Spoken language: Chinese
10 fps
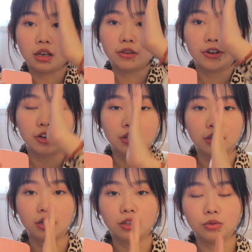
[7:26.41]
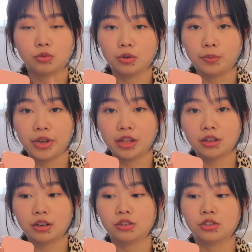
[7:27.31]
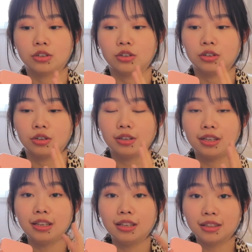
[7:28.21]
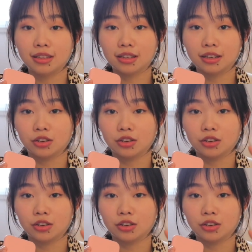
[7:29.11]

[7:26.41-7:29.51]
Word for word: 因为人体的左边呢是阴，